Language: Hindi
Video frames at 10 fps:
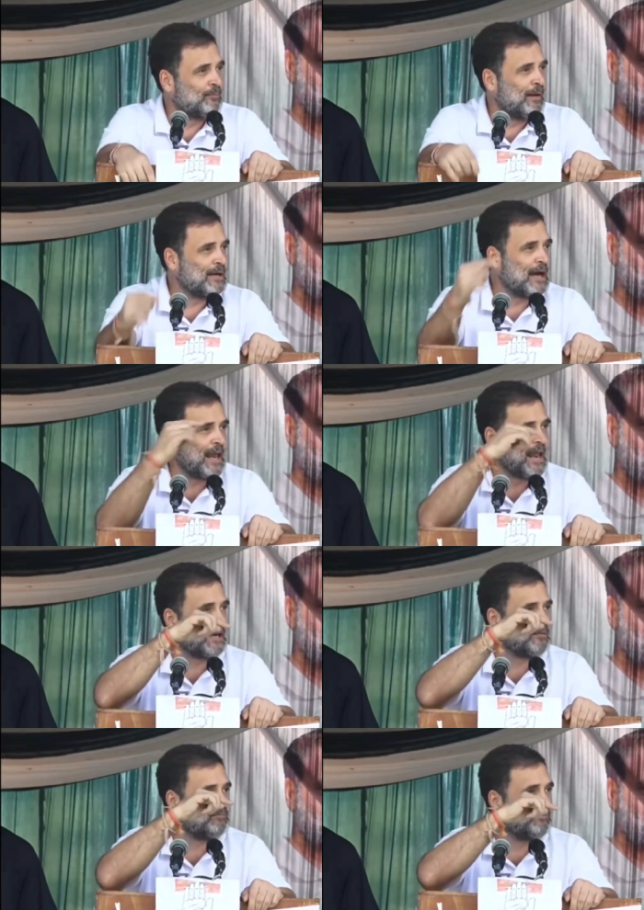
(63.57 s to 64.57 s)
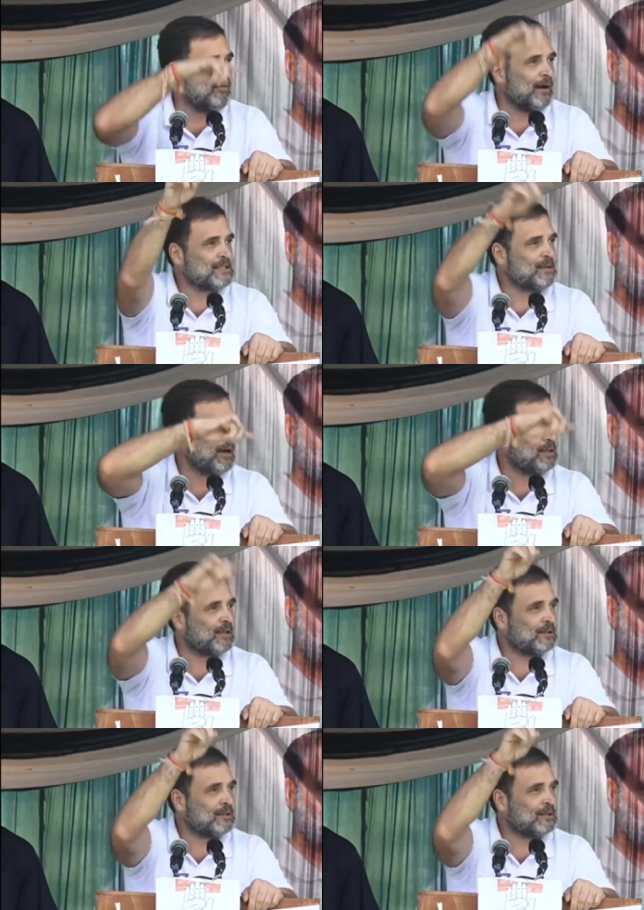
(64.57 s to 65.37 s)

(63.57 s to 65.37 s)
मैं डायरेक्ट भगवान से बात